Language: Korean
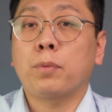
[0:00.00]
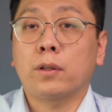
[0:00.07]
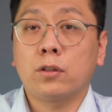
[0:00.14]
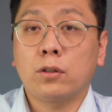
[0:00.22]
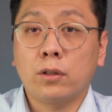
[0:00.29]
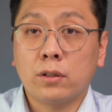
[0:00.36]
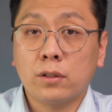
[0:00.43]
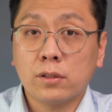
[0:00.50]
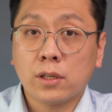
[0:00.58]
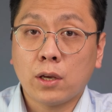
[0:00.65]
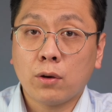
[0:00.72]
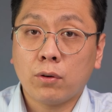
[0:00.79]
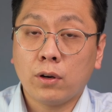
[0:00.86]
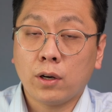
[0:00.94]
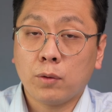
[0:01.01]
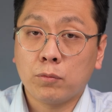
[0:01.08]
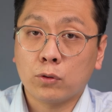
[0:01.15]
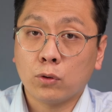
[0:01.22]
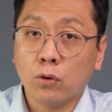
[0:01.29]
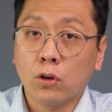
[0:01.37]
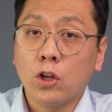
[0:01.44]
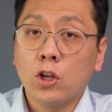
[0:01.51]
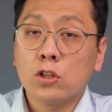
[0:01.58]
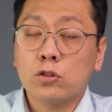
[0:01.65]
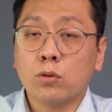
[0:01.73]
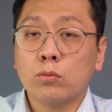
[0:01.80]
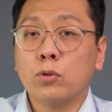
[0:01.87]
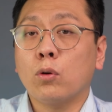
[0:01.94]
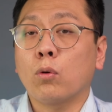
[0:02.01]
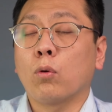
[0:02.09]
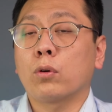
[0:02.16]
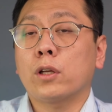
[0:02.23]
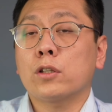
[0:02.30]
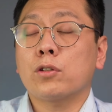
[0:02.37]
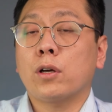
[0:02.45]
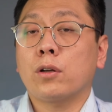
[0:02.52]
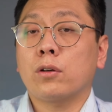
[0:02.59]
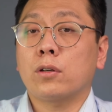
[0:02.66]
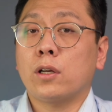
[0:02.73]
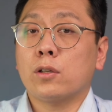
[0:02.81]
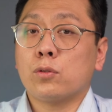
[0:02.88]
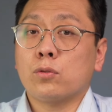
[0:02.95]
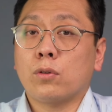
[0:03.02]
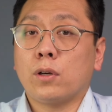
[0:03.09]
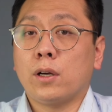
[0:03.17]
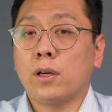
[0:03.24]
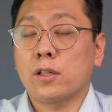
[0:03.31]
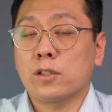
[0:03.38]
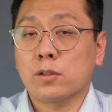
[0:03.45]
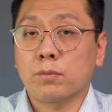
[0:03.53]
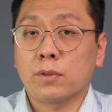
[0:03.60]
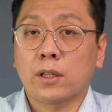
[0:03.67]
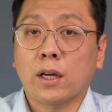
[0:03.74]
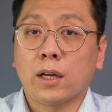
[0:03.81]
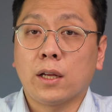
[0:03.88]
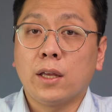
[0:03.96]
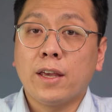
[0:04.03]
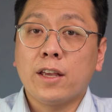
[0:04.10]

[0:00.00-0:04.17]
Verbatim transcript: 배터리를 사용하므로 조금 더 오래 촬영을 할 수가 있습니다.